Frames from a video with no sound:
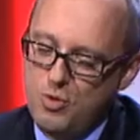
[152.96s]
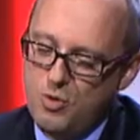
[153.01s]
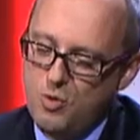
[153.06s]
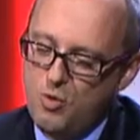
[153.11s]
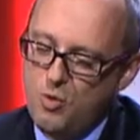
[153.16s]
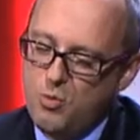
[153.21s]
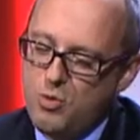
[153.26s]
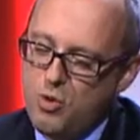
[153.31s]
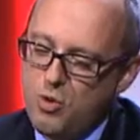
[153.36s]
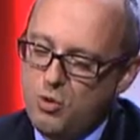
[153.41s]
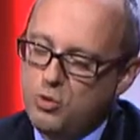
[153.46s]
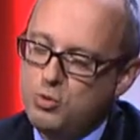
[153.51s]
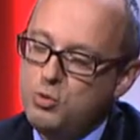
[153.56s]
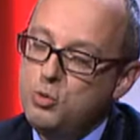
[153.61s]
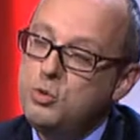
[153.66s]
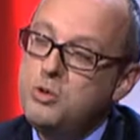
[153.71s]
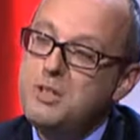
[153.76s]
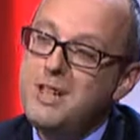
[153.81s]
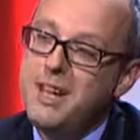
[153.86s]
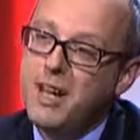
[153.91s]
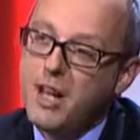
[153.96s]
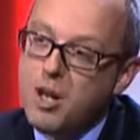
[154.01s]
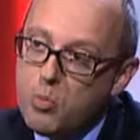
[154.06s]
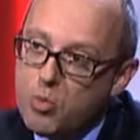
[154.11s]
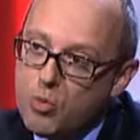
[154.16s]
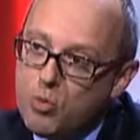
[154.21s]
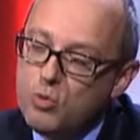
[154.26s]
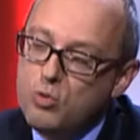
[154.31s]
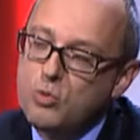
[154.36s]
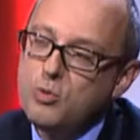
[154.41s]
on prend toutes les
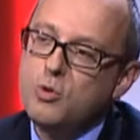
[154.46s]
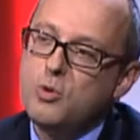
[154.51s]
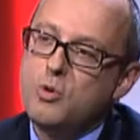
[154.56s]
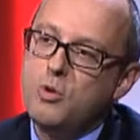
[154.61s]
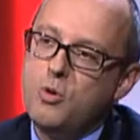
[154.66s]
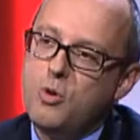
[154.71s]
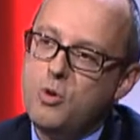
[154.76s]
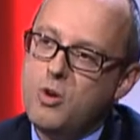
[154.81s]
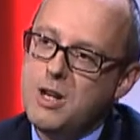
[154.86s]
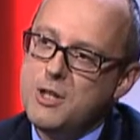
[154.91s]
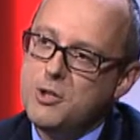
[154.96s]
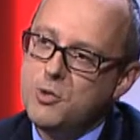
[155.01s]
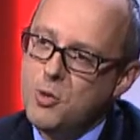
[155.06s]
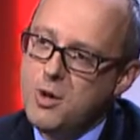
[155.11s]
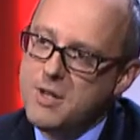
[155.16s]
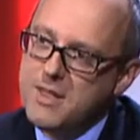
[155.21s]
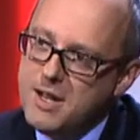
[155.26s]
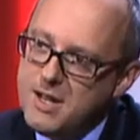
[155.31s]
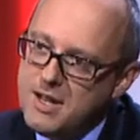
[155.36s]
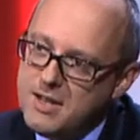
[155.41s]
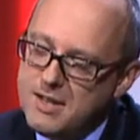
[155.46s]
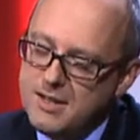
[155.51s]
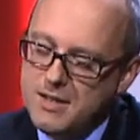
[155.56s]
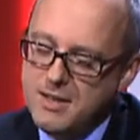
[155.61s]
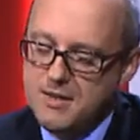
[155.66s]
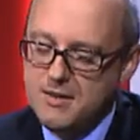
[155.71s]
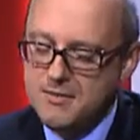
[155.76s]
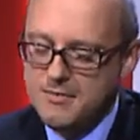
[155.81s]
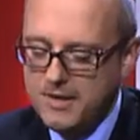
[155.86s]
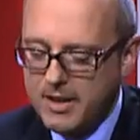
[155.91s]
réponses, elles sont
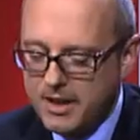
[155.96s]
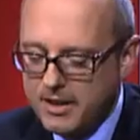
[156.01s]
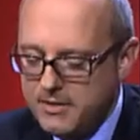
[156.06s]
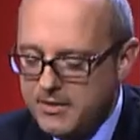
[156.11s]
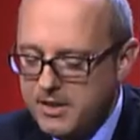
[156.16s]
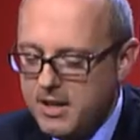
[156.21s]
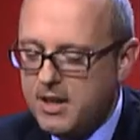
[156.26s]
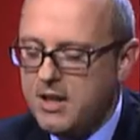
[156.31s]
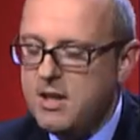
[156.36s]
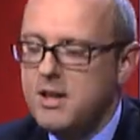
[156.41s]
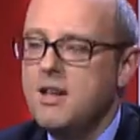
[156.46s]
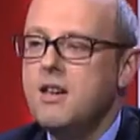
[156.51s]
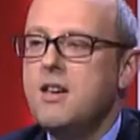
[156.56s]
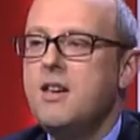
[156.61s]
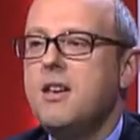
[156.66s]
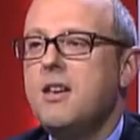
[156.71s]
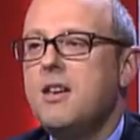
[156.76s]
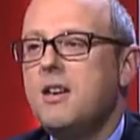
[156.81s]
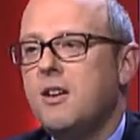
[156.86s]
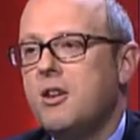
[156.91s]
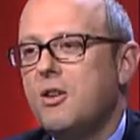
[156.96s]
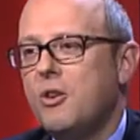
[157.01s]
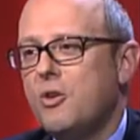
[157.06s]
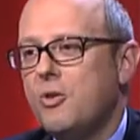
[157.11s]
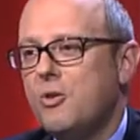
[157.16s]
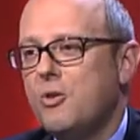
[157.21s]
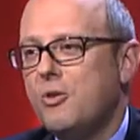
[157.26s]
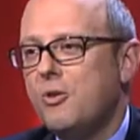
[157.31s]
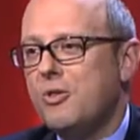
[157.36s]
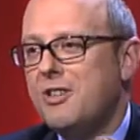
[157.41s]
analysées, vérifiées,
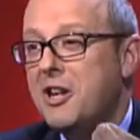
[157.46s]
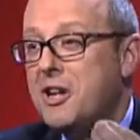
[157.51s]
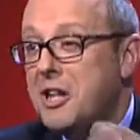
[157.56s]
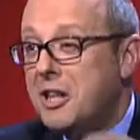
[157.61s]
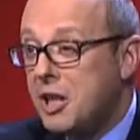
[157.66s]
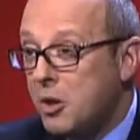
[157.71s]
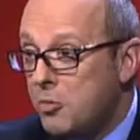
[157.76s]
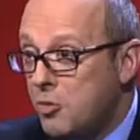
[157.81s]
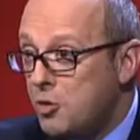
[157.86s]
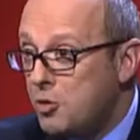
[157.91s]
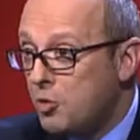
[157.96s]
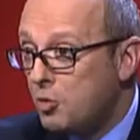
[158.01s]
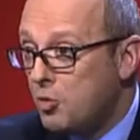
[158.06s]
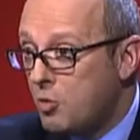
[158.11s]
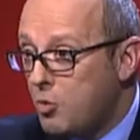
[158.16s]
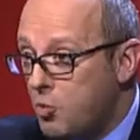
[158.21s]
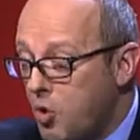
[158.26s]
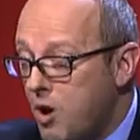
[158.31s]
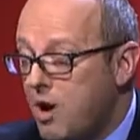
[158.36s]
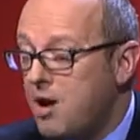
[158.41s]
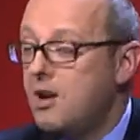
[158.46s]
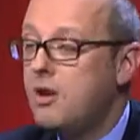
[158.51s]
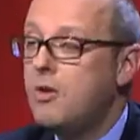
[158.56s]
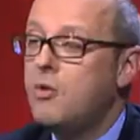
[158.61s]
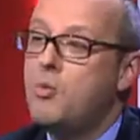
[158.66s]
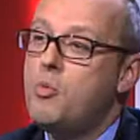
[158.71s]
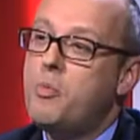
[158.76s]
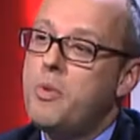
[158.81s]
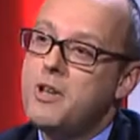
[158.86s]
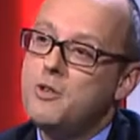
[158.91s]
euh, il y a une attribution de
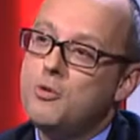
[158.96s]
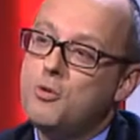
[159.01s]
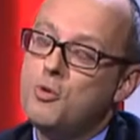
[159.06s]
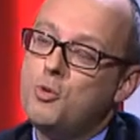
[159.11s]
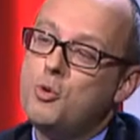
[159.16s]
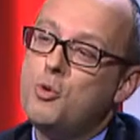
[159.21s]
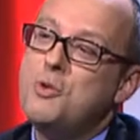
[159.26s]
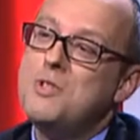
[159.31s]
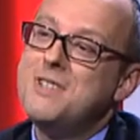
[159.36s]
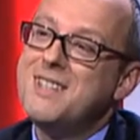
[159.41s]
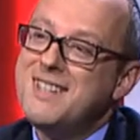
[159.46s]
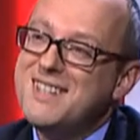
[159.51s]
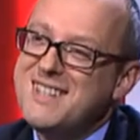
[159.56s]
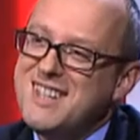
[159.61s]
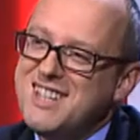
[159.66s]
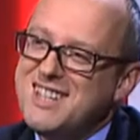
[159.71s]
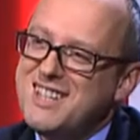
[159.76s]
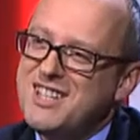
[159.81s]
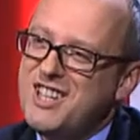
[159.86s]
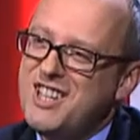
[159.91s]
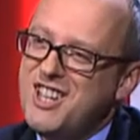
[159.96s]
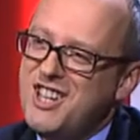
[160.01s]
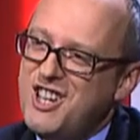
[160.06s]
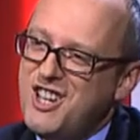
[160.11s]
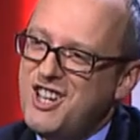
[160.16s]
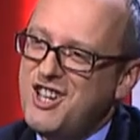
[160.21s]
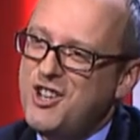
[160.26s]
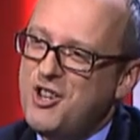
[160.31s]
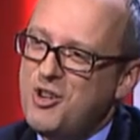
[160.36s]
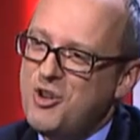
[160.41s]
points. On présente donc une synthèse
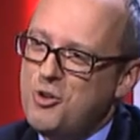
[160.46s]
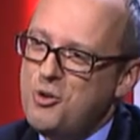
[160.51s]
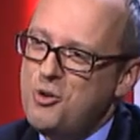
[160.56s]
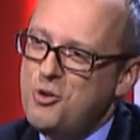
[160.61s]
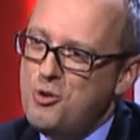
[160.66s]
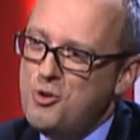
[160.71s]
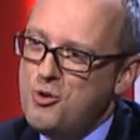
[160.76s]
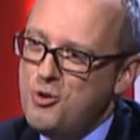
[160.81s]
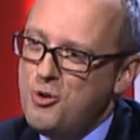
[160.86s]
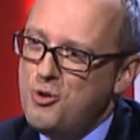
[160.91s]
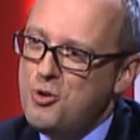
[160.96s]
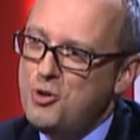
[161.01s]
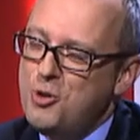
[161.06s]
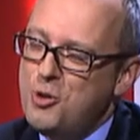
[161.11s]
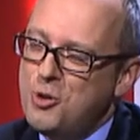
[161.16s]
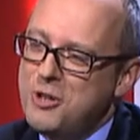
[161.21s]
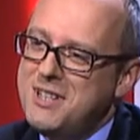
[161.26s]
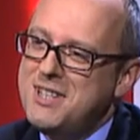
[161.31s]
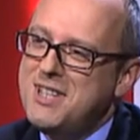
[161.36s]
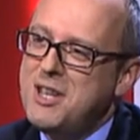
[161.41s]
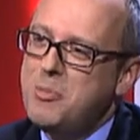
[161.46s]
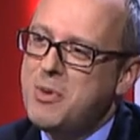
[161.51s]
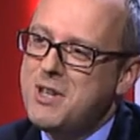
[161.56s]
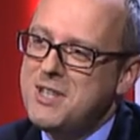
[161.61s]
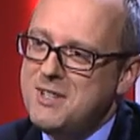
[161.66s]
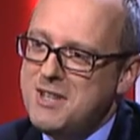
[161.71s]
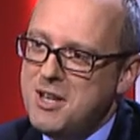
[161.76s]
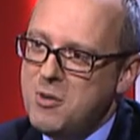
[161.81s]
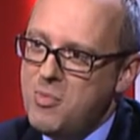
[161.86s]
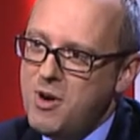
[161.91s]
euh, au, jury qui est
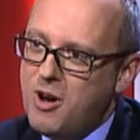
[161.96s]
présidé